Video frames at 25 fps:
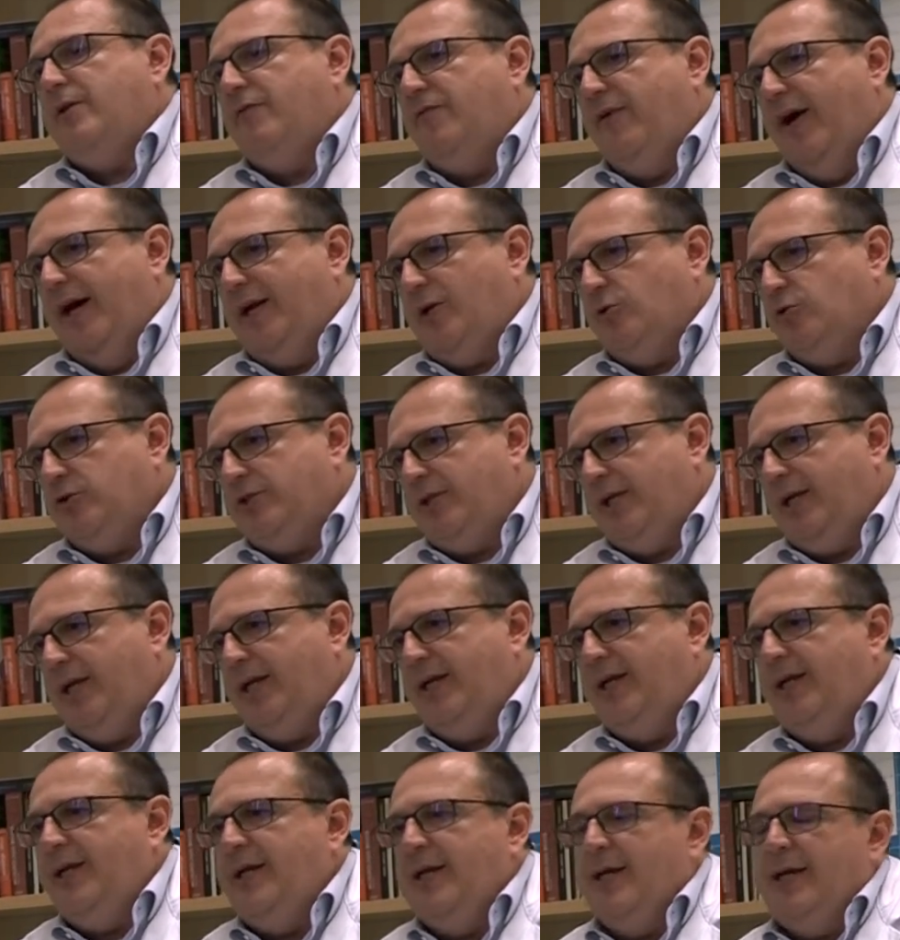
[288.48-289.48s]
i vari
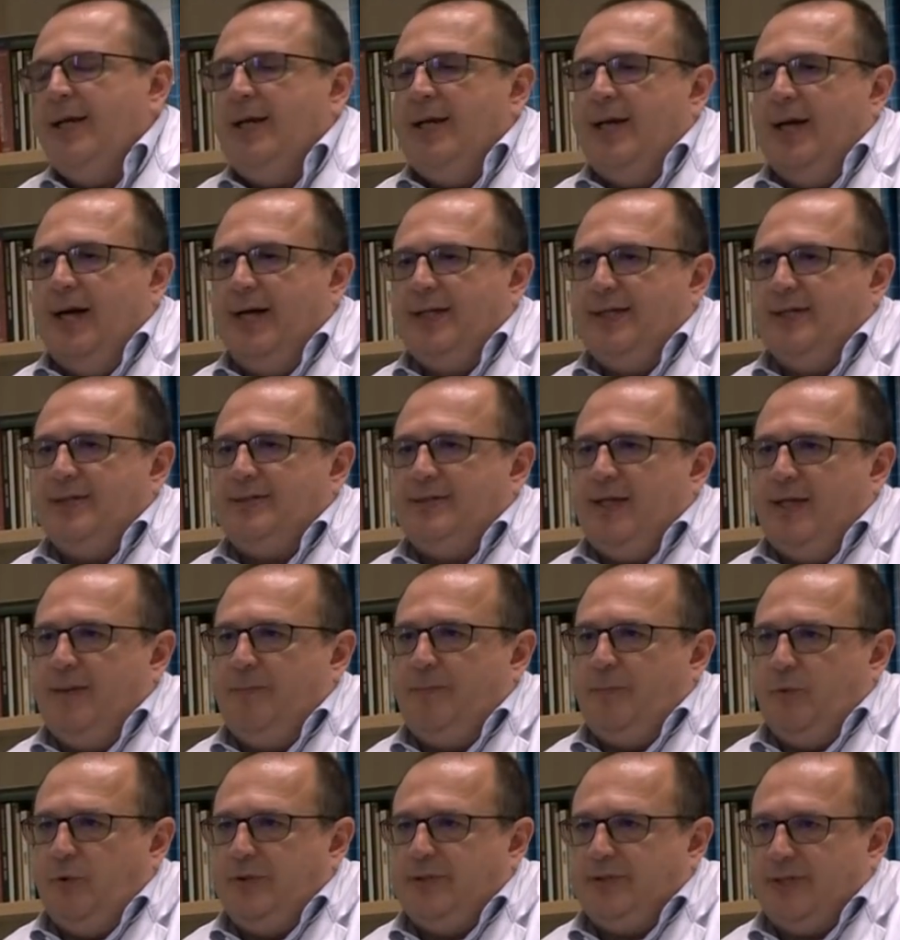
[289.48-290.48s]
ausili, ad
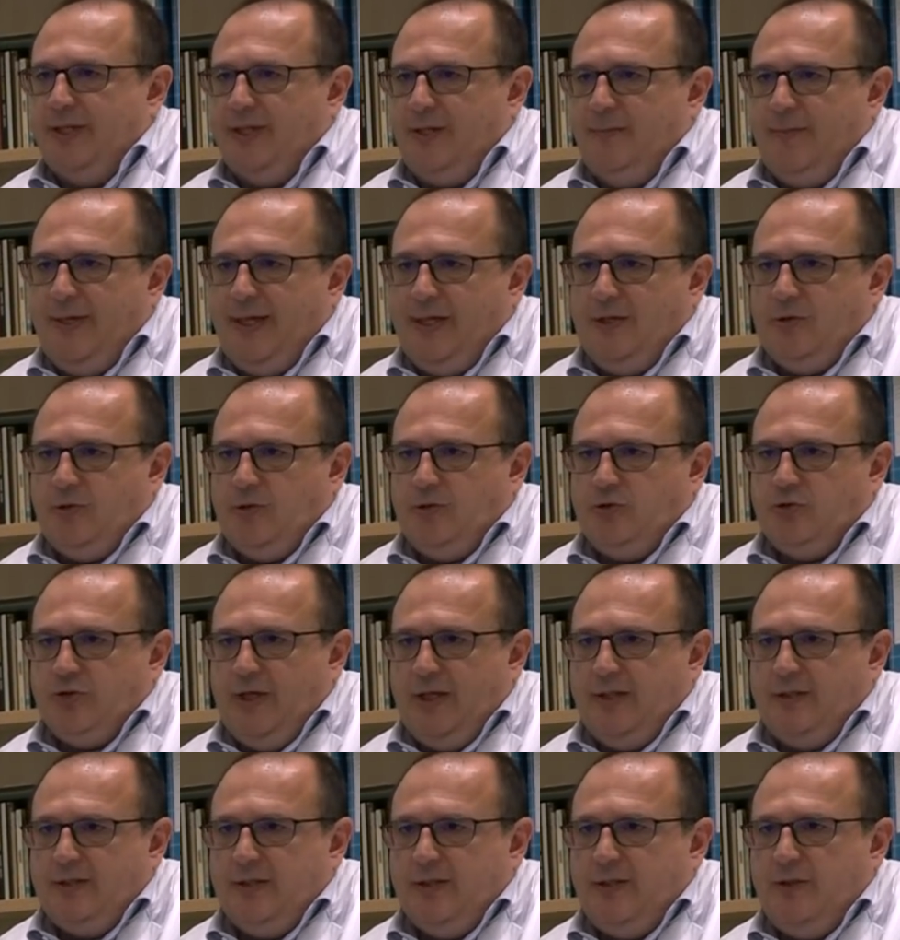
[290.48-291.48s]
esempio inserimento in
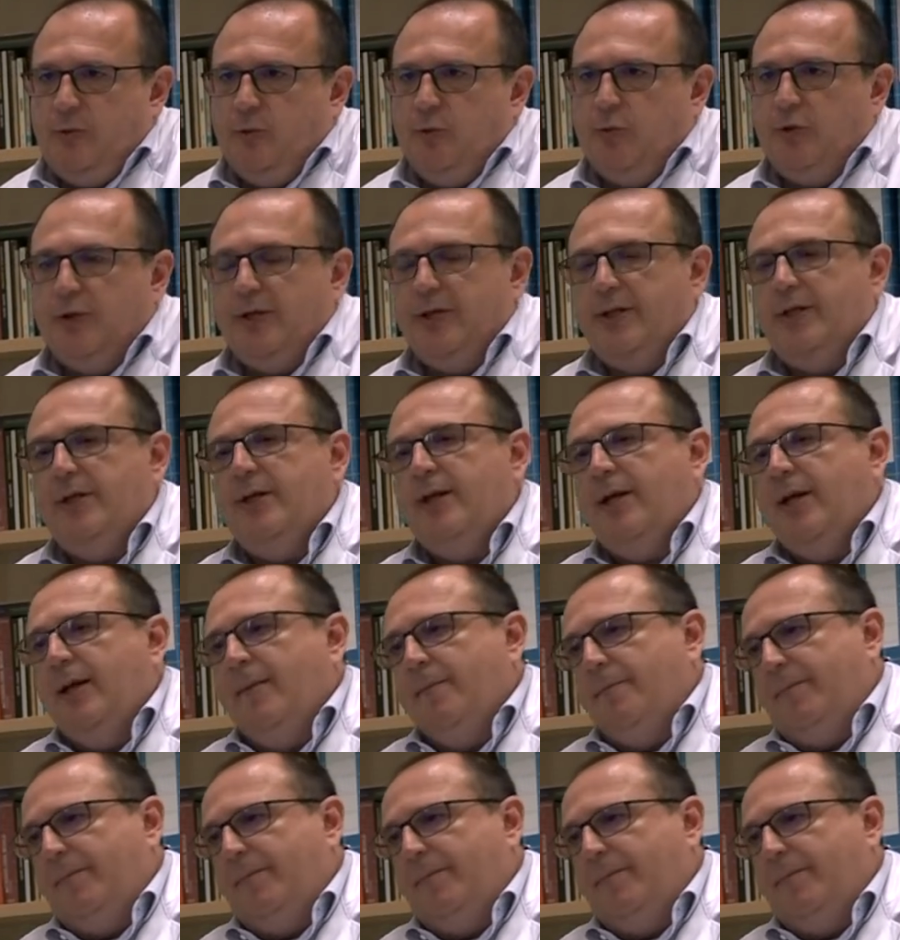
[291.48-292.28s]
centri diurni